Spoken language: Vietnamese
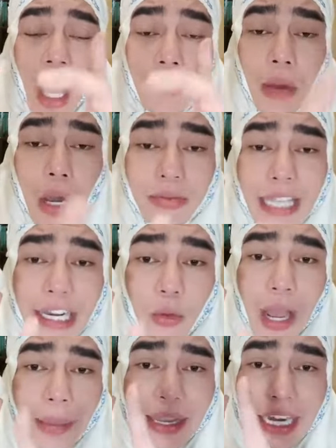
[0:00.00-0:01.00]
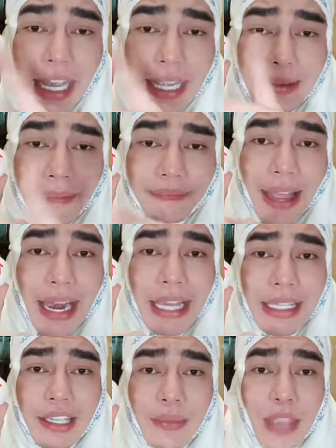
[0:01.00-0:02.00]
một chai nước hoa mini nhanh tay lẹ
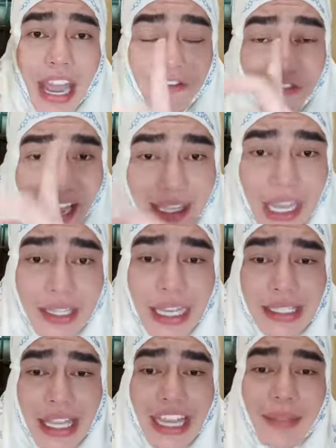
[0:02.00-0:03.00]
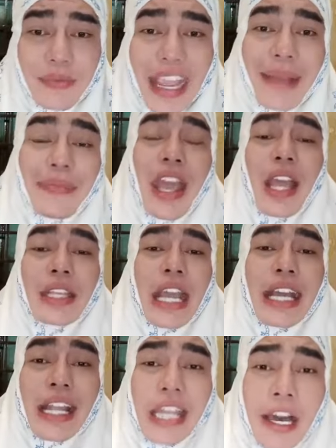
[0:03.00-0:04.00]
chân giùm cho anh phải nhớ chia sẻ giùm cho em chị
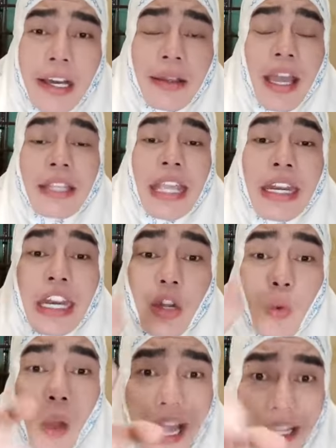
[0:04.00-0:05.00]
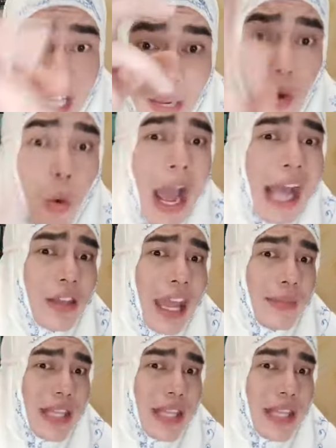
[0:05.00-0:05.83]
khả như chị đi nước ngoài nhớ mua quà cho em